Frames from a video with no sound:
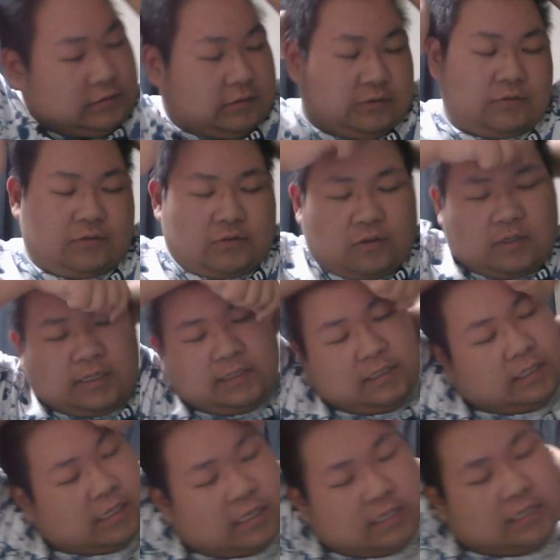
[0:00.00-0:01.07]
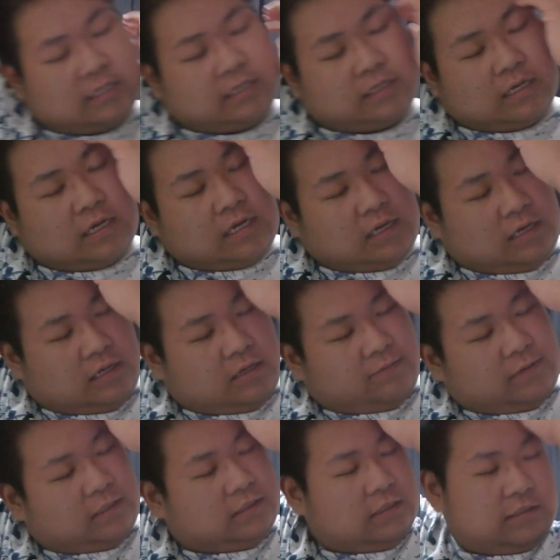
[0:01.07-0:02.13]
風呂入んなきゃいけねえな
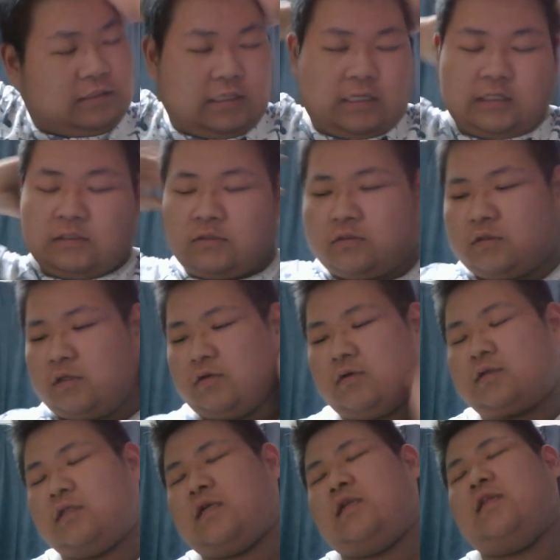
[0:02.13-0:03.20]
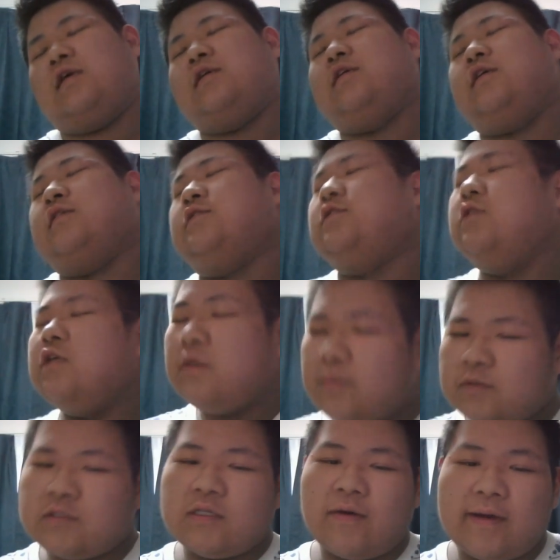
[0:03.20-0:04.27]
まあ雑談がちょっとね、終わったらね。いや、水
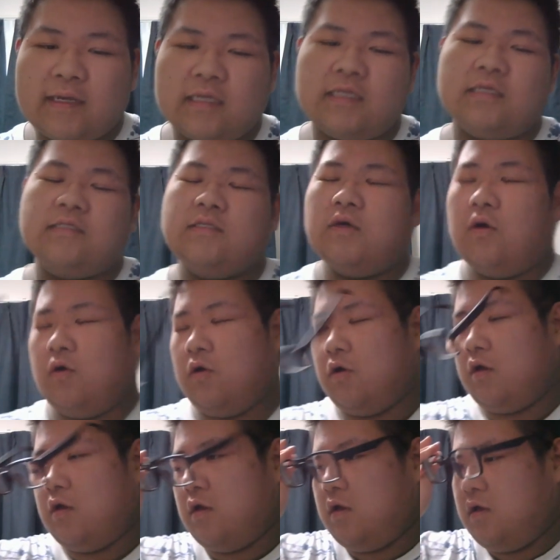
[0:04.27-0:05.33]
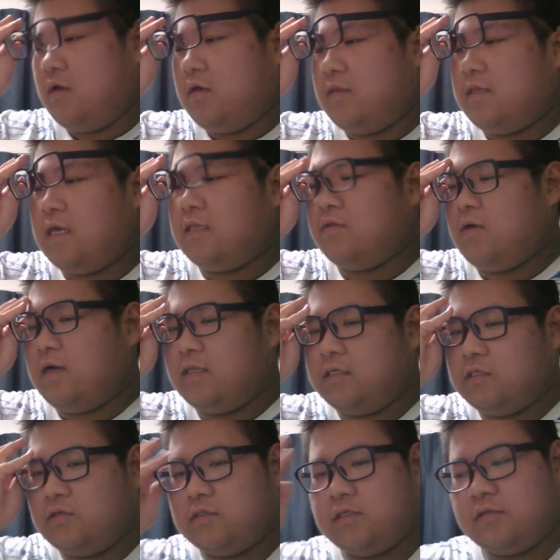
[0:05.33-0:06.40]
分なわけですよ。何の
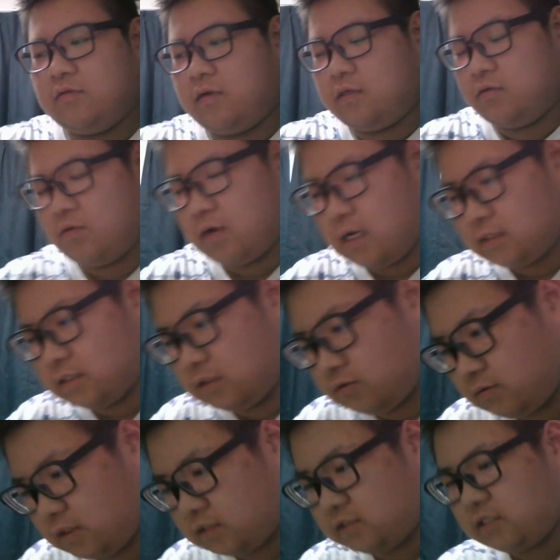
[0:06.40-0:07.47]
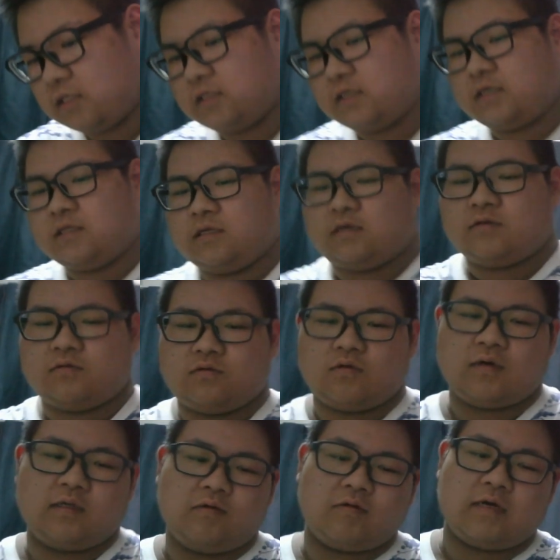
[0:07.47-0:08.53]
話をしてるのかとお母さんと同じになってきたけど、動
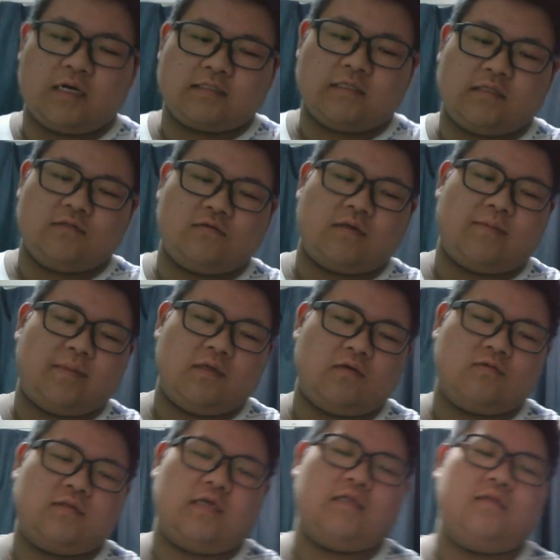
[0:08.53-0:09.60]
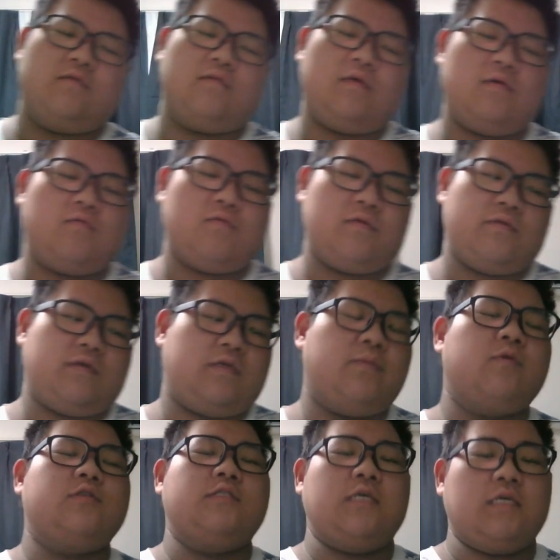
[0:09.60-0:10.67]
画でお母さんって言うとあんま良くないんだよね。俺の気
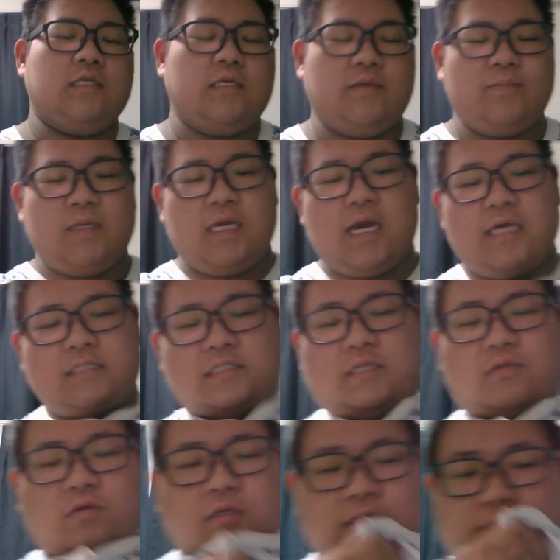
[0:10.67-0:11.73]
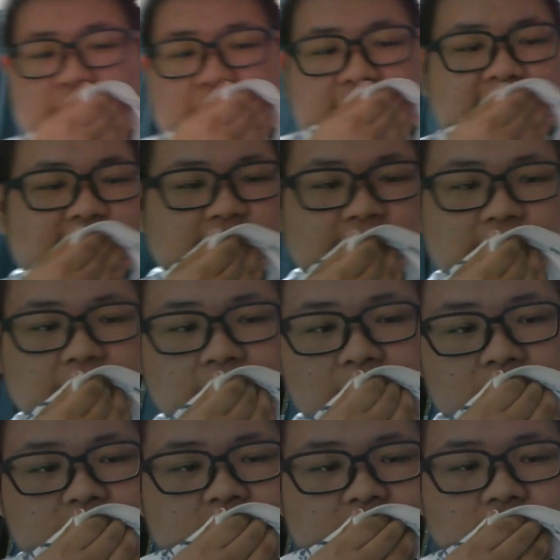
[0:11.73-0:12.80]
持ち的に。見返した時になんか、あ、なんか
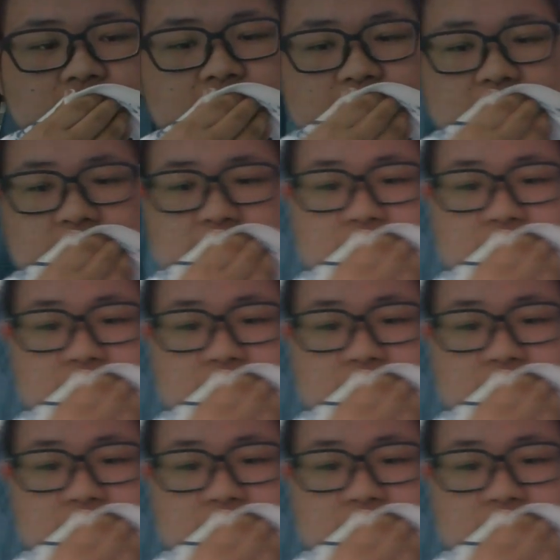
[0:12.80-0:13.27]
こいつお母さんって